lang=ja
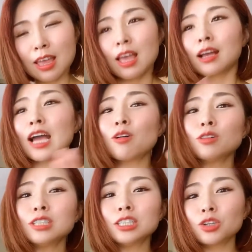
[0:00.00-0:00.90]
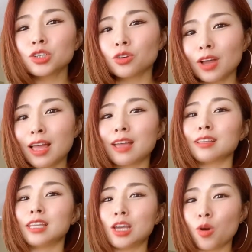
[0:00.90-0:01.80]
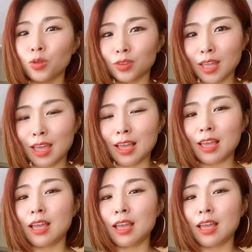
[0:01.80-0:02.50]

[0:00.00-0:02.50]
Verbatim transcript: 外国人の人が日本で